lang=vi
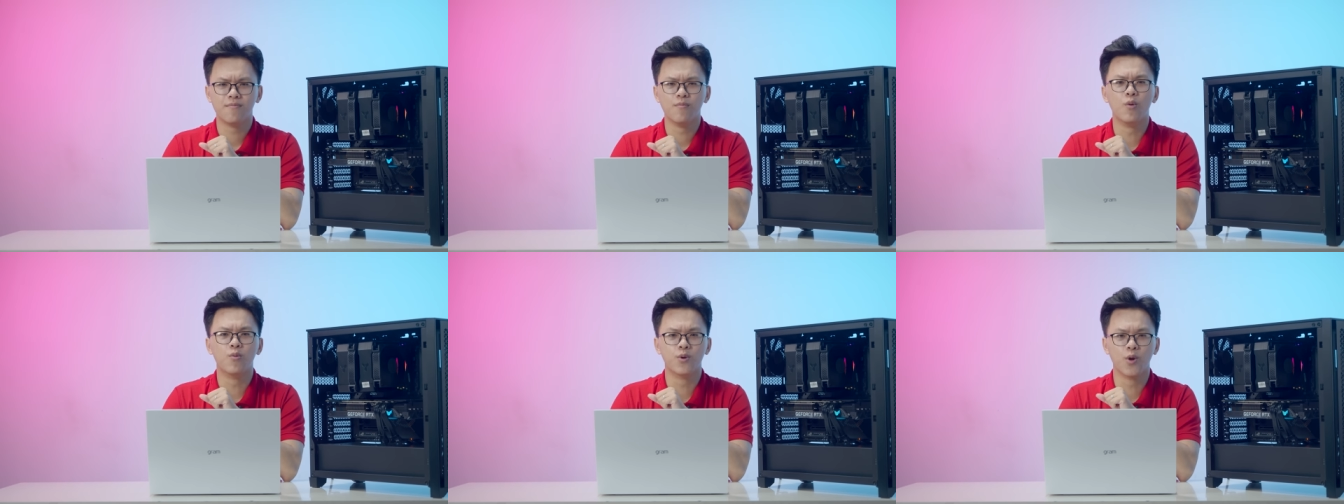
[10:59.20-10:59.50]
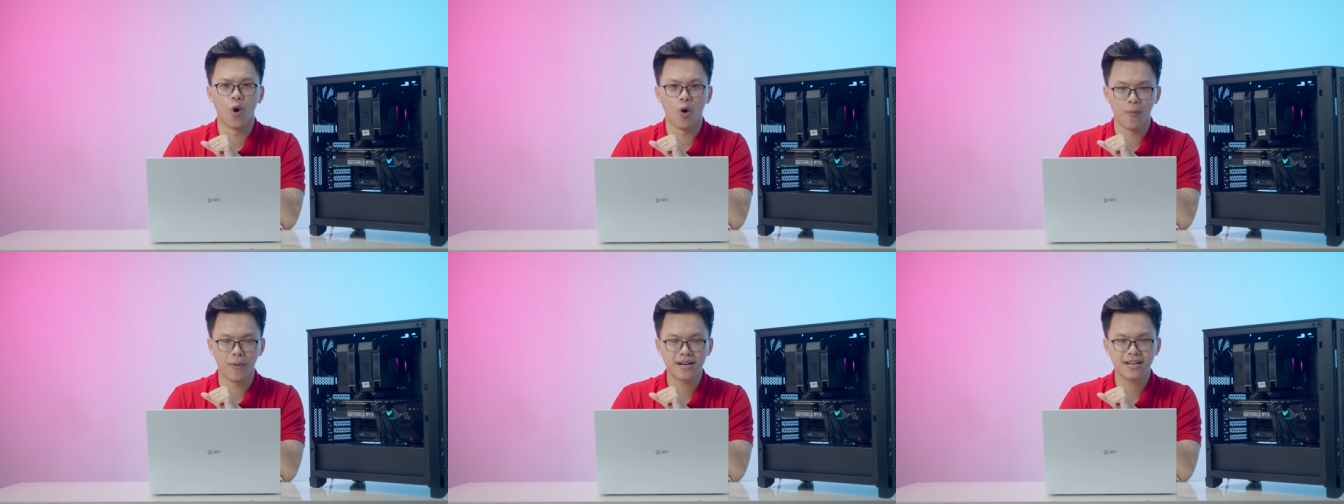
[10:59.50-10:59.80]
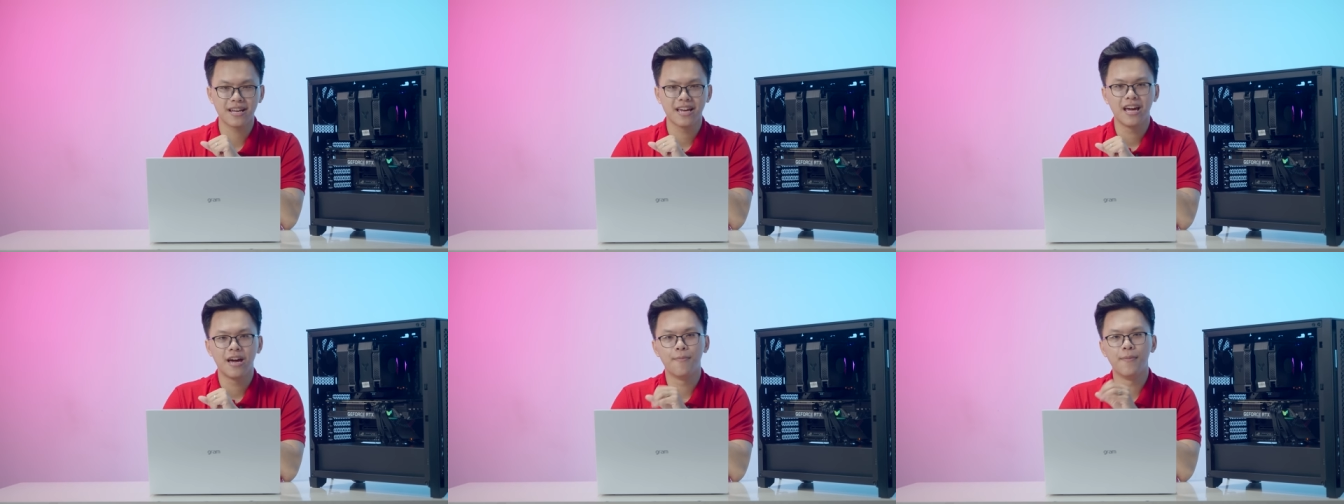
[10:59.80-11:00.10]
bùng nổ mất,
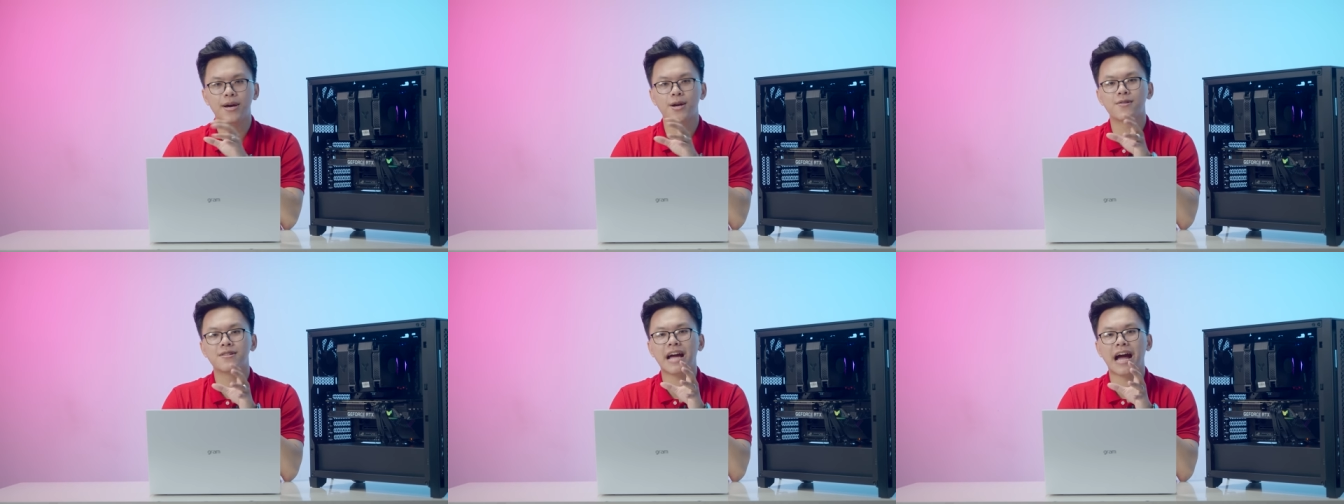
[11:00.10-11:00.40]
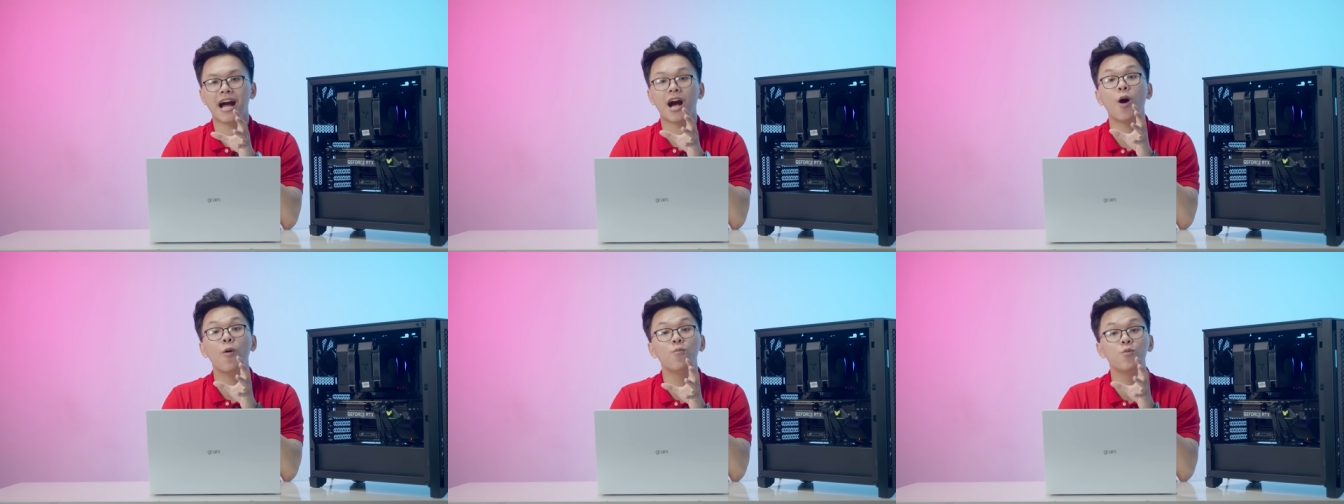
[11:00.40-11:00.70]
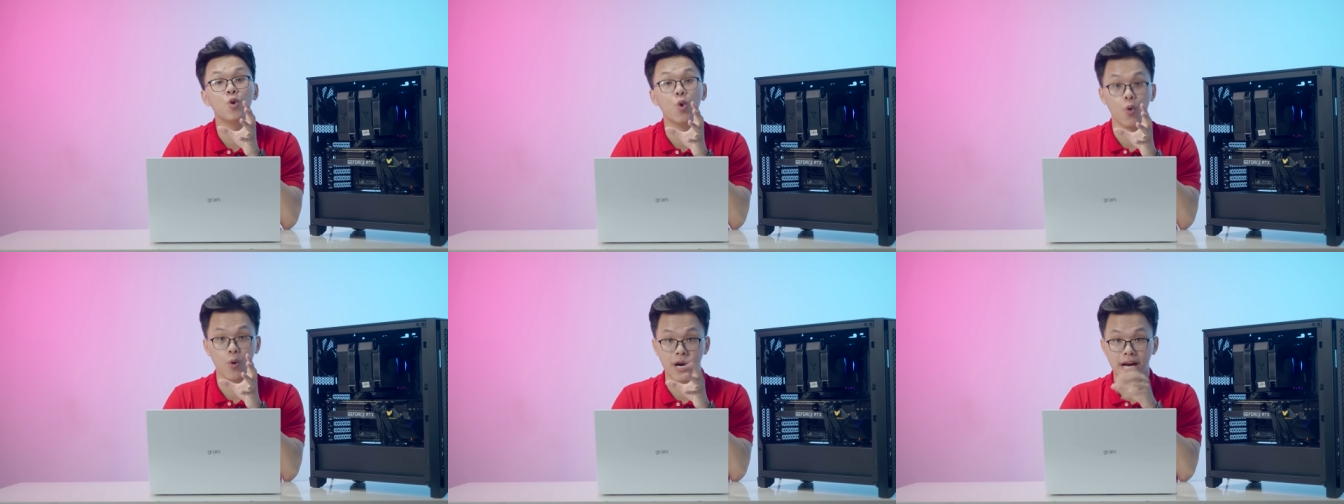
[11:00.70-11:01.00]
mấy con cá
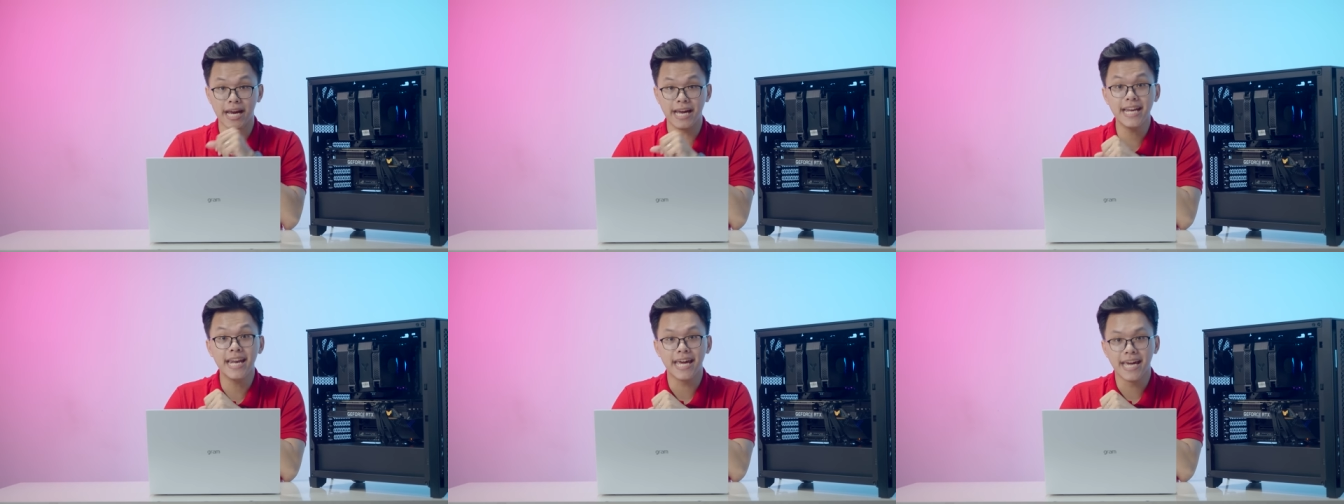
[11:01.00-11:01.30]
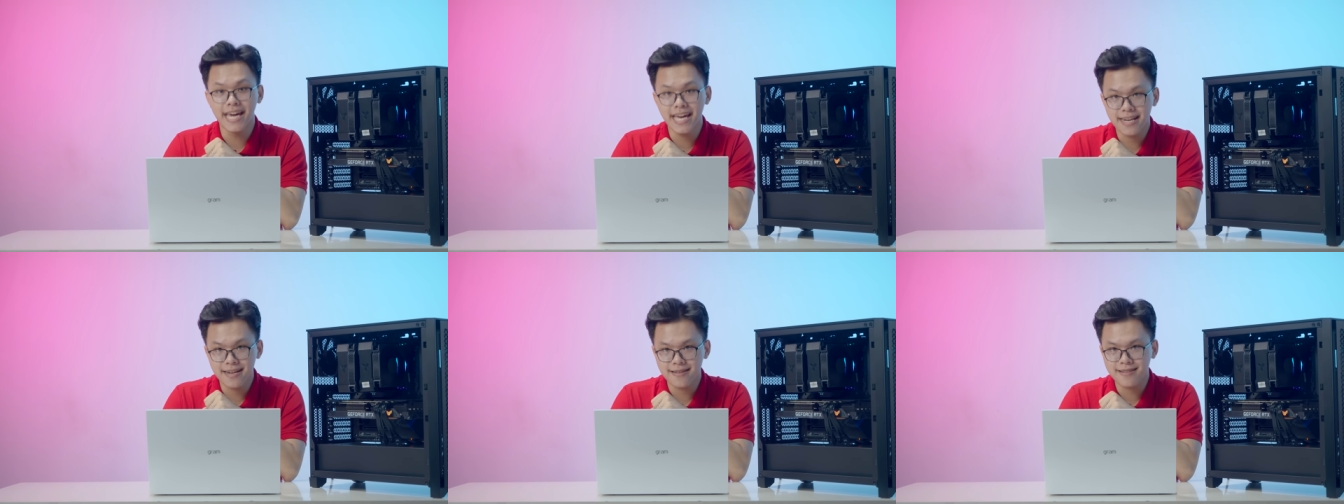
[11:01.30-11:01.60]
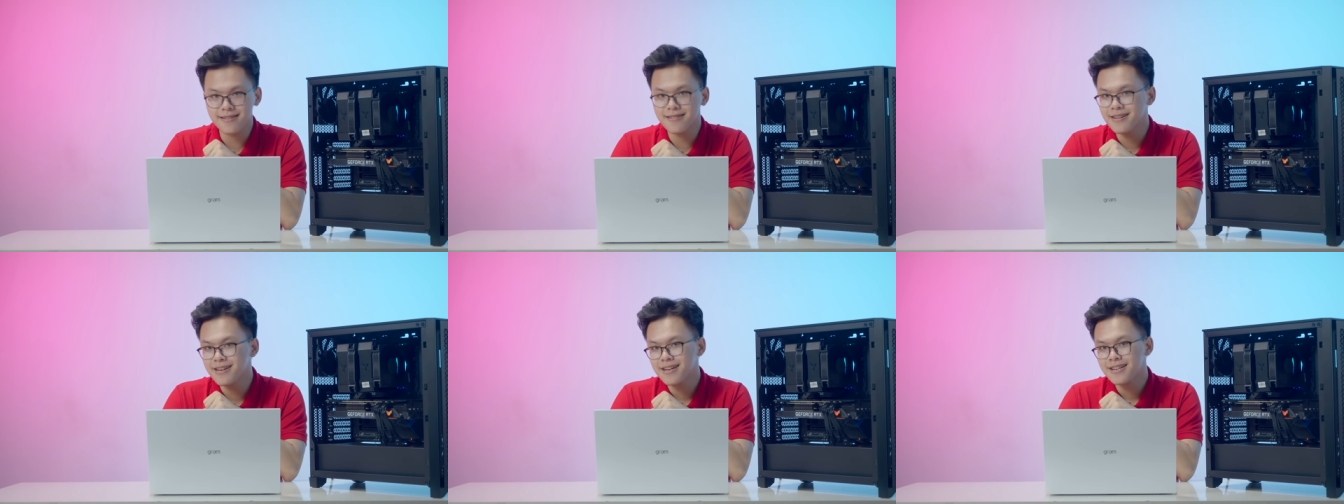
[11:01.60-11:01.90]
không đủ khí để hít đi
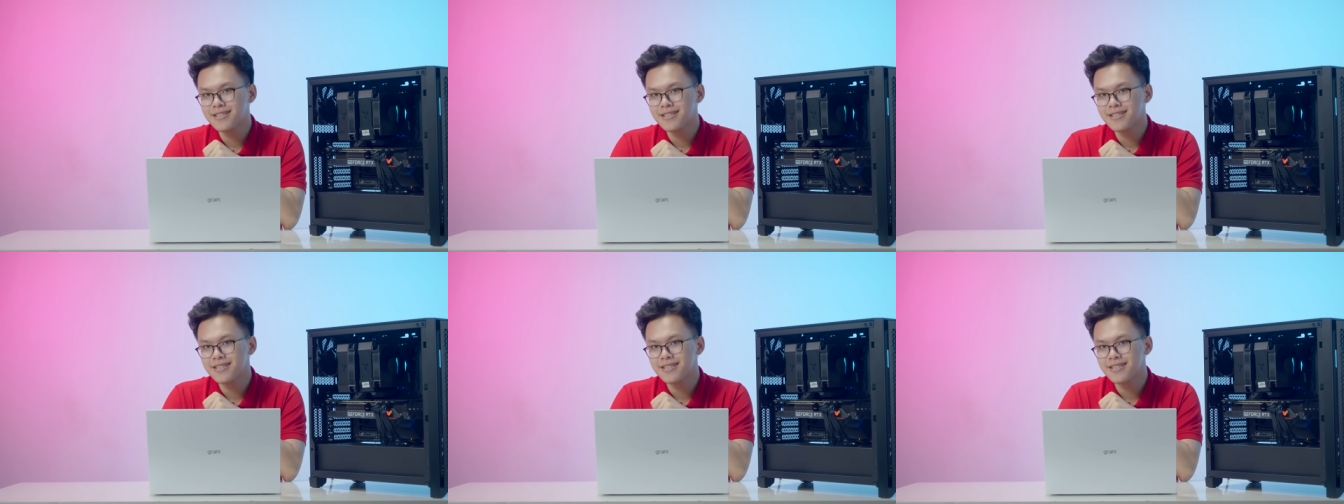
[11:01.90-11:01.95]
chứ